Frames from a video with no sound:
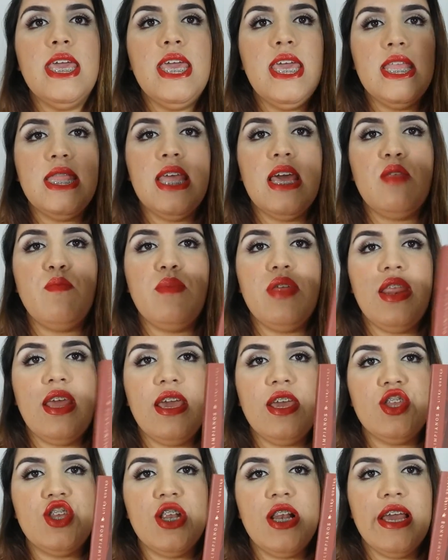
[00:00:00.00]
e
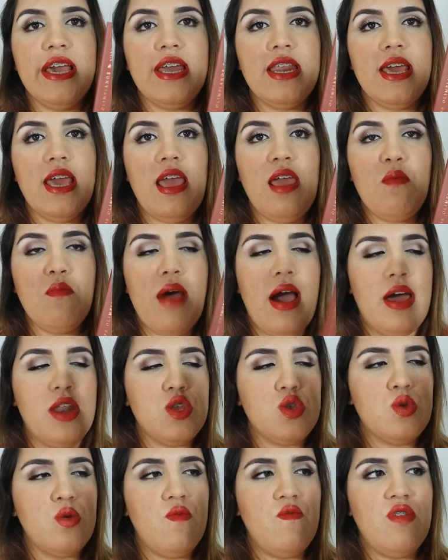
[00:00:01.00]
terminei de ler em
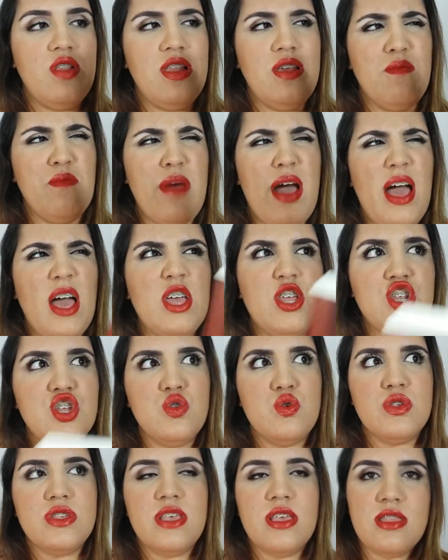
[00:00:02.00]
março. Eu li mais de
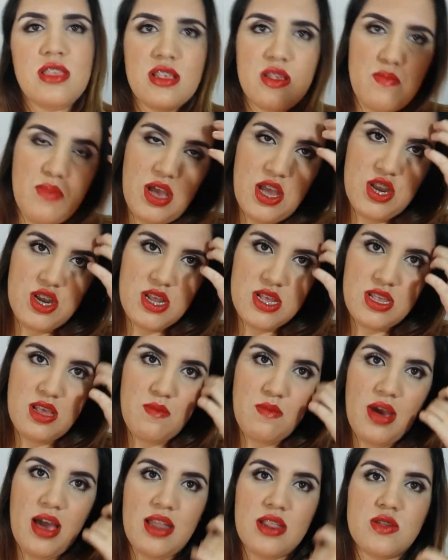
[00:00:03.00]
200 páginas
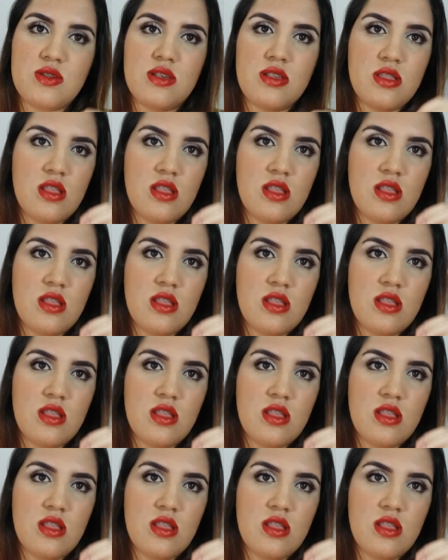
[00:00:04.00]
em março.